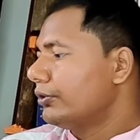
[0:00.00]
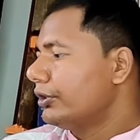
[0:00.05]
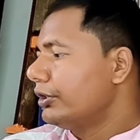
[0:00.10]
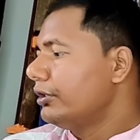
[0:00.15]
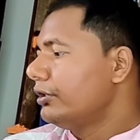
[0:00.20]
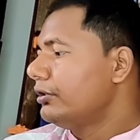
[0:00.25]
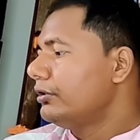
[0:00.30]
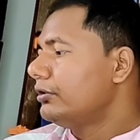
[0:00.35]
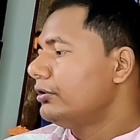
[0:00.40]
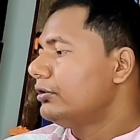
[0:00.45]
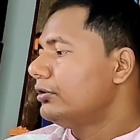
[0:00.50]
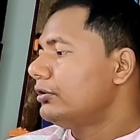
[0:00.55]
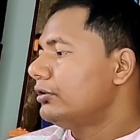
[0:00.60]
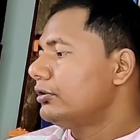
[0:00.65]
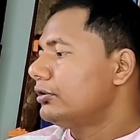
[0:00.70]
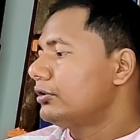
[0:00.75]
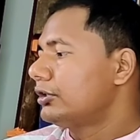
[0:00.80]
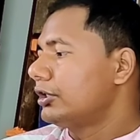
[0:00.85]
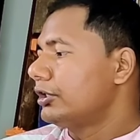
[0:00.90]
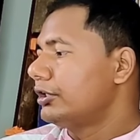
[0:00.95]
করে
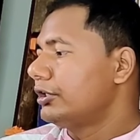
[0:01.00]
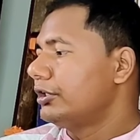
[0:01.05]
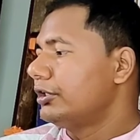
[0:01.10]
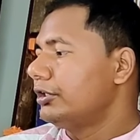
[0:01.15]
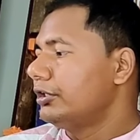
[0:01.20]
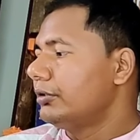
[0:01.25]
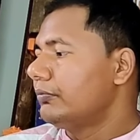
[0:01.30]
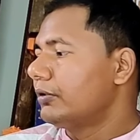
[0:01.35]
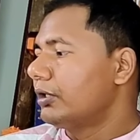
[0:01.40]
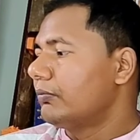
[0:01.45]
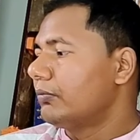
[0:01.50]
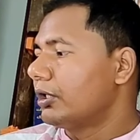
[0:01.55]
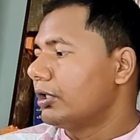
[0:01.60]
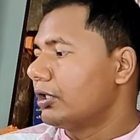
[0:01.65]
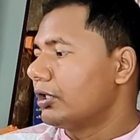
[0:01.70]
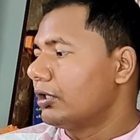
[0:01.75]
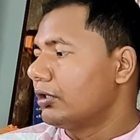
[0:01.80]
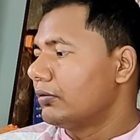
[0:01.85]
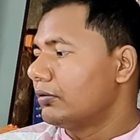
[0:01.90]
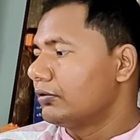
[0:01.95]
সেটি নিয়ে
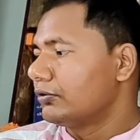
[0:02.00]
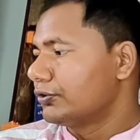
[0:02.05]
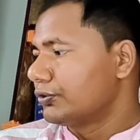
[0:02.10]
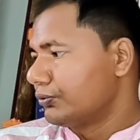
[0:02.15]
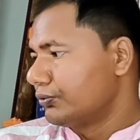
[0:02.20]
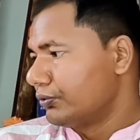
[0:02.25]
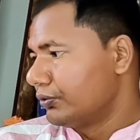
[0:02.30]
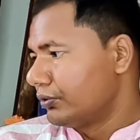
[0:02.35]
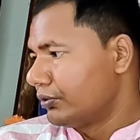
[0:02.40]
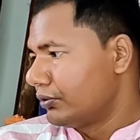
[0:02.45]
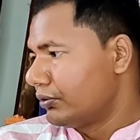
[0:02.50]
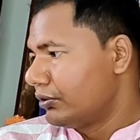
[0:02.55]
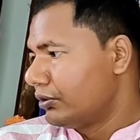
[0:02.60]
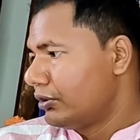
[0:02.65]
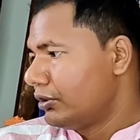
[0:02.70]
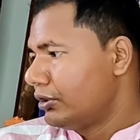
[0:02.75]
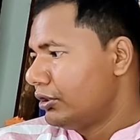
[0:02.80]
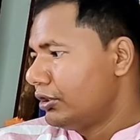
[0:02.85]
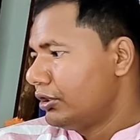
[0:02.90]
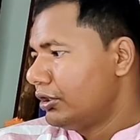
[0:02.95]
মামলা শুরু হলো
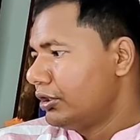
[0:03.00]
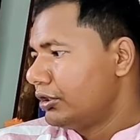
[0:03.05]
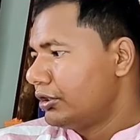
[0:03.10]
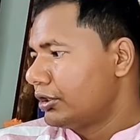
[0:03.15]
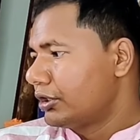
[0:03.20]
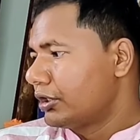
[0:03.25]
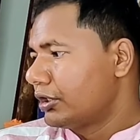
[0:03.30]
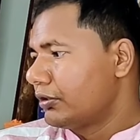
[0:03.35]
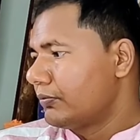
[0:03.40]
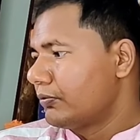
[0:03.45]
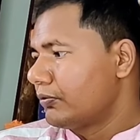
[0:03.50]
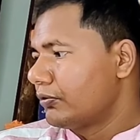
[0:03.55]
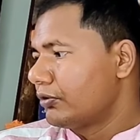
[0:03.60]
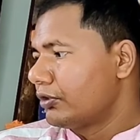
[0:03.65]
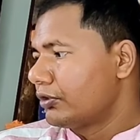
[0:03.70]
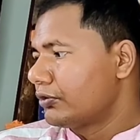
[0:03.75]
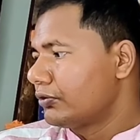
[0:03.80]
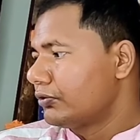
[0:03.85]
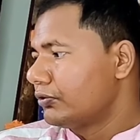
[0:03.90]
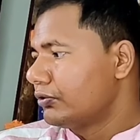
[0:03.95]
সেখানে
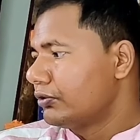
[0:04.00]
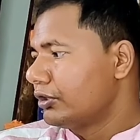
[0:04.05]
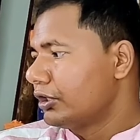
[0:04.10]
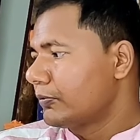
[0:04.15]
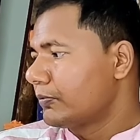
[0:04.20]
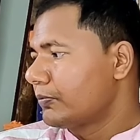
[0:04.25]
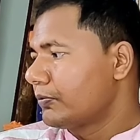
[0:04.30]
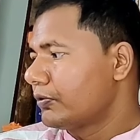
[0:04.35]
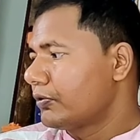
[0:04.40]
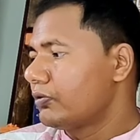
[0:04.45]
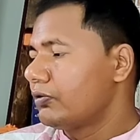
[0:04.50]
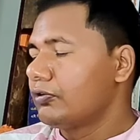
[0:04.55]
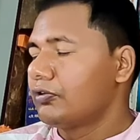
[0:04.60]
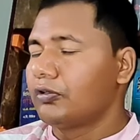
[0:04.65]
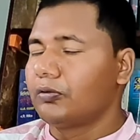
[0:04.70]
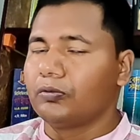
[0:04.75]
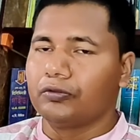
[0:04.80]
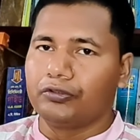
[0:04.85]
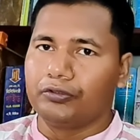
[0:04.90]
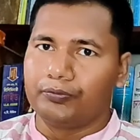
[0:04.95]
বরদা সুন্দরী এক পক্ষ
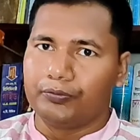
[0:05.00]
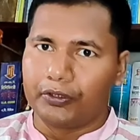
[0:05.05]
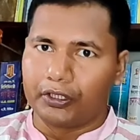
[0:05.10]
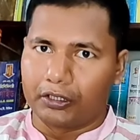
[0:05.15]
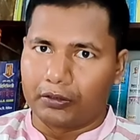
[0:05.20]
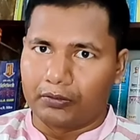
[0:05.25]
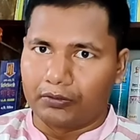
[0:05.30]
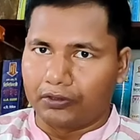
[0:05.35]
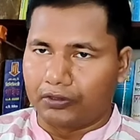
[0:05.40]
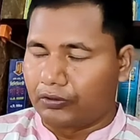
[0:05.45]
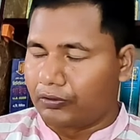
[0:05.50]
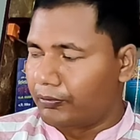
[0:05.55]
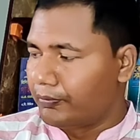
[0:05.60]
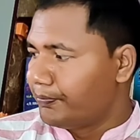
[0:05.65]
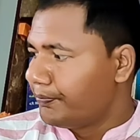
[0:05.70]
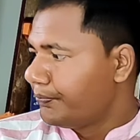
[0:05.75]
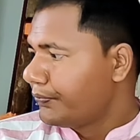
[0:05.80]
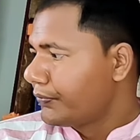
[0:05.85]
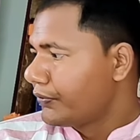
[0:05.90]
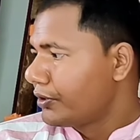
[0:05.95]
নবদ্বীপ এক পক্ষ
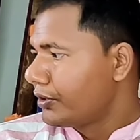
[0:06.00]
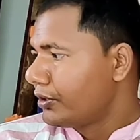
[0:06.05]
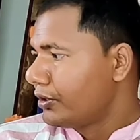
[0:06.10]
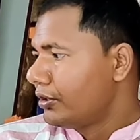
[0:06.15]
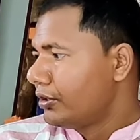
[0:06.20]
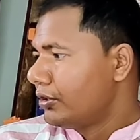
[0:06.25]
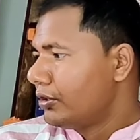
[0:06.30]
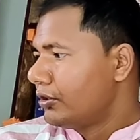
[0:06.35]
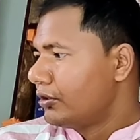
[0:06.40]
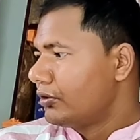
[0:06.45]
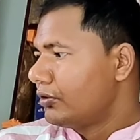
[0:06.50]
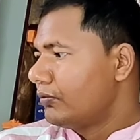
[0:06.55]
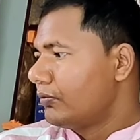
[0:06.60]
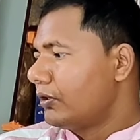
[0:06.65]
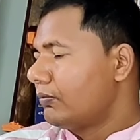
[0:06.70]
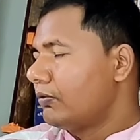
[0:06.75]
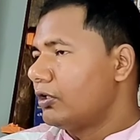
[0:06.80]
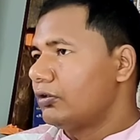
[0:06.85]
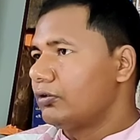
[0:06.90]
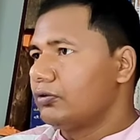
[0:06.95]
তো
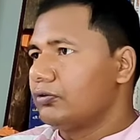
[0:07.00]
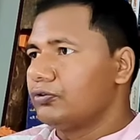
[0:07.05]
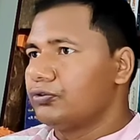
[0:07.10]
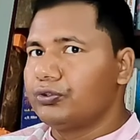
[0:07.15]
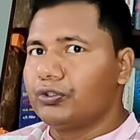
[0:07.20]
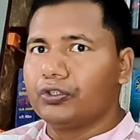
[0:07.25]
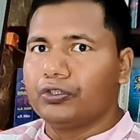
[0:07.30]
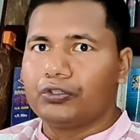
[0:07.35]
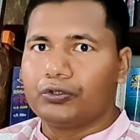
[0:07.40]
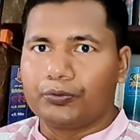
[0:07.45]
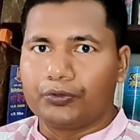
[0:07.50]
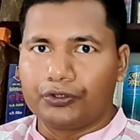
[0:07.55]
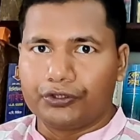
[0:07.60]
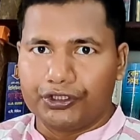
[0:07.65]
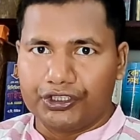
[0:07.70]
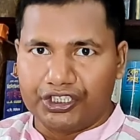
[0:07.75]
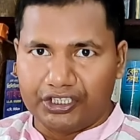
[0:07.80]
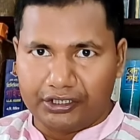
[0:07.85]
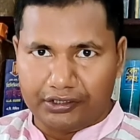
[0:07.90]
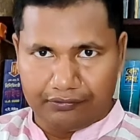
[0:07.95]
মামলা তো চূড়ান্ত
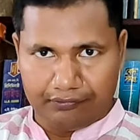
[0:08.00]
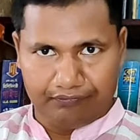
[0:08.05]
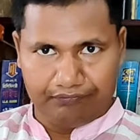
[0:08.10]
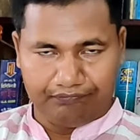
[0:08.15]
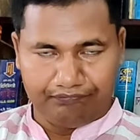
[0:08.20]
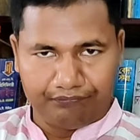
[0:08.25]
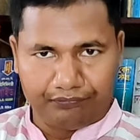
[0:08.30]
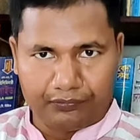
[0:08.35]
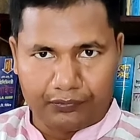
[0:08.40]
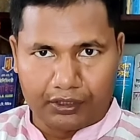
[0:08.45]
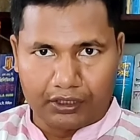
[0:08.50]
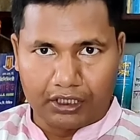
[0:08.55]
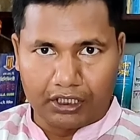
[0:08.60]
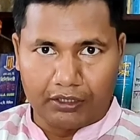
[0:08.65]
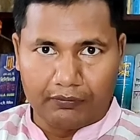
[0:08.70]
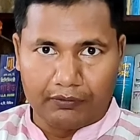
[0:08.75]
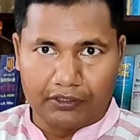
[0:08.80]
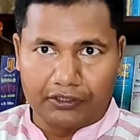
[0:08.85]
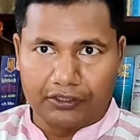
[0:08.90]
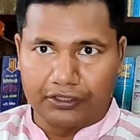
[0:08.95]
পর্যায়ে
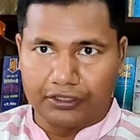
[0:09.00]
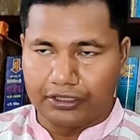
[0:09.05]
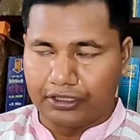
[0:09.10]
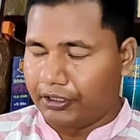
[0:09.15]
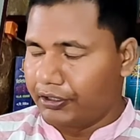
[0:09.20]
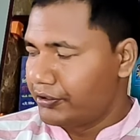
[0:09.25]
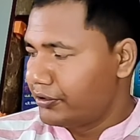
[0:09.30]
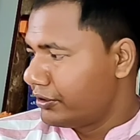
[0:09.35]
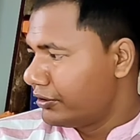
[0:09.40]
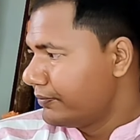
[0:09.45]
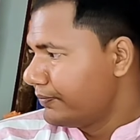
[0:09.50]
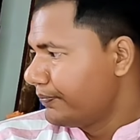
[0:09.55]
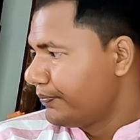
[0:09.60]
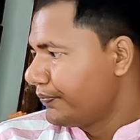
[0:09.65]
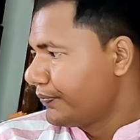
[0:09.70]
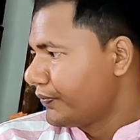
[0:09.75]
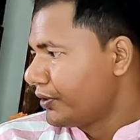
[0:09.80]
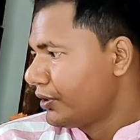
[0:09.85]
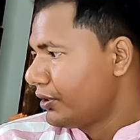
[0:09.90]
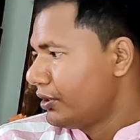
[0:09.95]
ক্লাইম্যাক্সে এসে গেছে
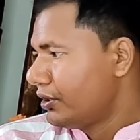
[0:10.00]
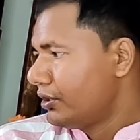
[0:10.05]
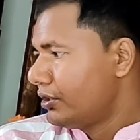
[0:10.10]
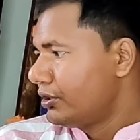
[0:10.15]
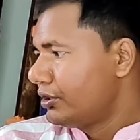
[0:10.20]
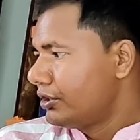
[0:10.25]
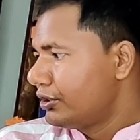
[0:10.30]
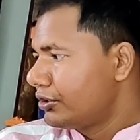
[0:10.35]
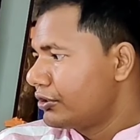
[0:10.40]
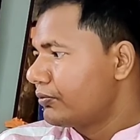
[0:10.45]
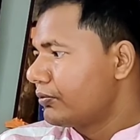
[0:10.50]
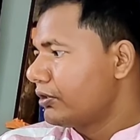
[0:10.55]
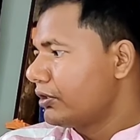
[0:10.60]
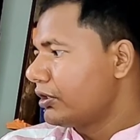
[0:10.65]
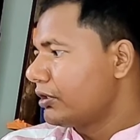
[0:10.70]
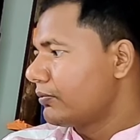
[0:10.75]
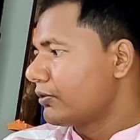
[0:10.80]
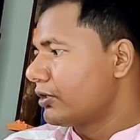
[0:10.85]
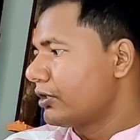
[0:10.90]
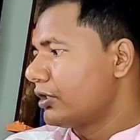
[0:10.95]
সেই সময়
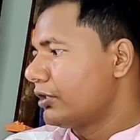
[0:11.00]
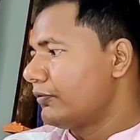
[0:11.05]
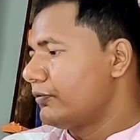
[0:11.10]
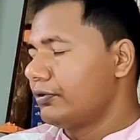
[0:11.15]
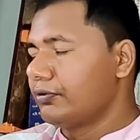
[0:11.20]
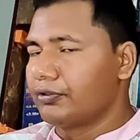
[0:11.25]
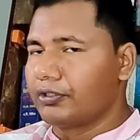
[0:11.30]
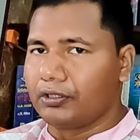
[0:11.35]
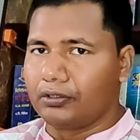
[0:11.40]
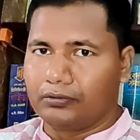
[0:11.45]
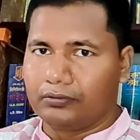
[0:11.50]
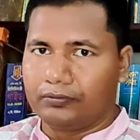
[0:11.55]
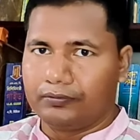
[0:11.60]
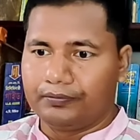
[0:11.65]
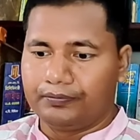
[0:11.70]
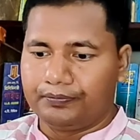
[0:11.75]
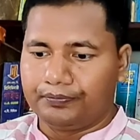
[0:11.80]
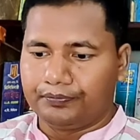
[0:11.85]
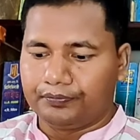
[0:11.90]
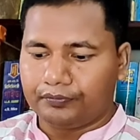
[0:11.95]
রামকানাই ফেরত এলো
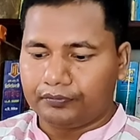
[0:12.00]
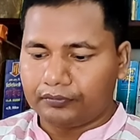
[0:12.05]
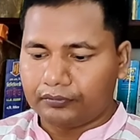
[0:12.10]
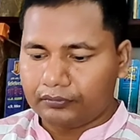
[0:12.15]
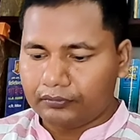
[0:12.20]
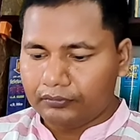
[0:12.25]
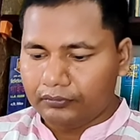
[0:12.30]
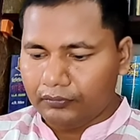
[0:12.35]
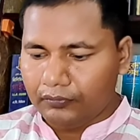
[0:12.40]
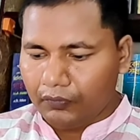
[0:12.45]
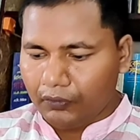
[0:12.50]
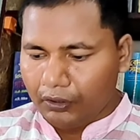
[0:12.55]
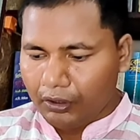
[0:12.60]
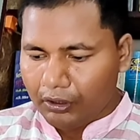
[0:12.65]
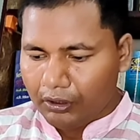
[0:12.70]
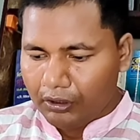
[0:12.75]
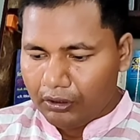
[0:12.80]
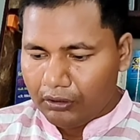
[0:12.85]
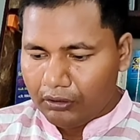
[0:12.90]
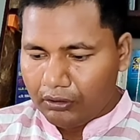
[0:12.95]

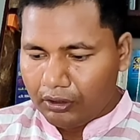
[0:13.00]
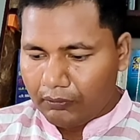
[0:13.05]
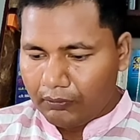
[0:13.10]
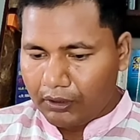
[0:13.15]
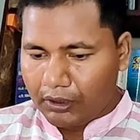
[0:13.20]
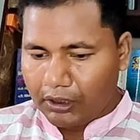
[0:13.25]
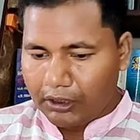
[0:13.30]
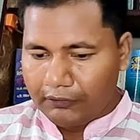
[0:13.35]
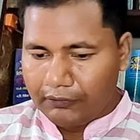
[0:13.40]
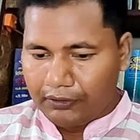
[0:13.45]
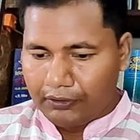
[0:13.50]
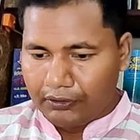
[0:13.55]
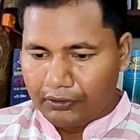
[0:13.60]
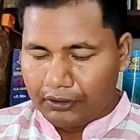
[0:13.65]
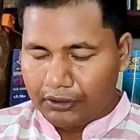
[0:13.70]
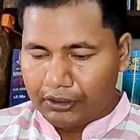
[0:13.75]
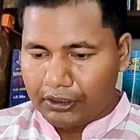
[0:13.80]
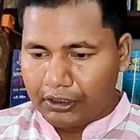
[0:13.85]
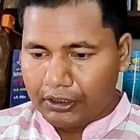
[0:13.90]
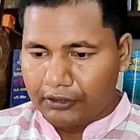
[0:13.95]
তো রামকানাই ফেরত
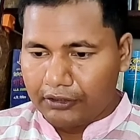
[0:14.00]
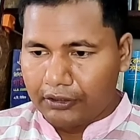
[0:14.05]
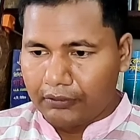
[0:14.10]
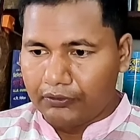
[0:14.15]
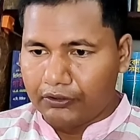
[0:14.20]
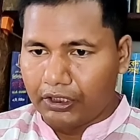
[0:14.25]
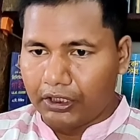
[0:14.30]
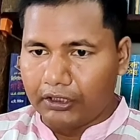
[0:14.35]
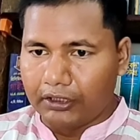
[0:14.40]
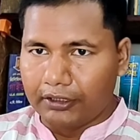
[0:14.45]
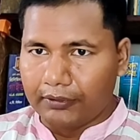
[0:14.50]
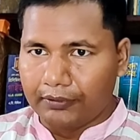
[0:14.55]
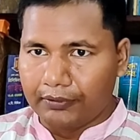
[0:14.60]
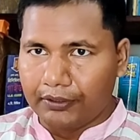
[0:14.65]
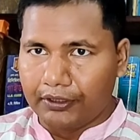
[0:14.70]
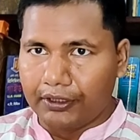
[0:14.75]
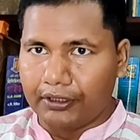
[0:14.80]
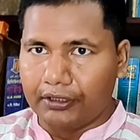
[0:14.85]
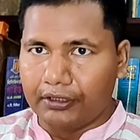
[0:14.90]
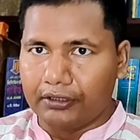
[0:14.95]
এসে এইসব জানতে
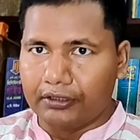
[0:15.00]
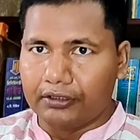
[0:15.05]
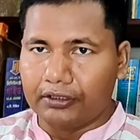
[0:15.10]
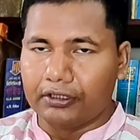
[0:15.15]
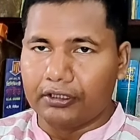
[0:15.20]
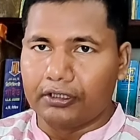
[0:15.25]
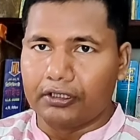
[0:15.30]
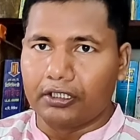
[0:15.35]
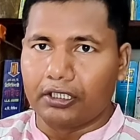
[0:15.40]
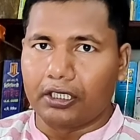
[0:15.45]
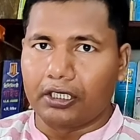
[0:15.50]
পেরে যে